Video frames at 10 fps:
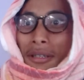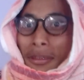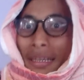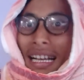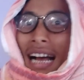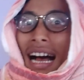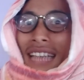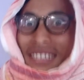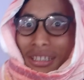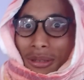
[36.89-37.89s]
और मैं
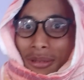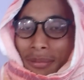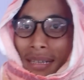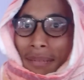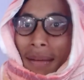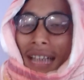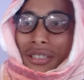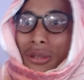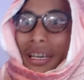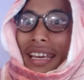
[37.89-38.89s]
कहाँ से तू मेरे
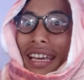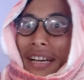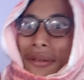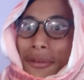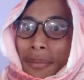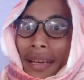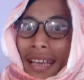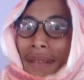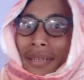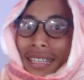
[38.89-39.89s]
पास तो एक
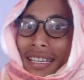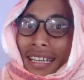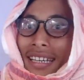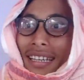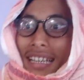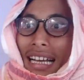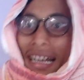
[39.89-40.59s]
रुपया भी नहीं है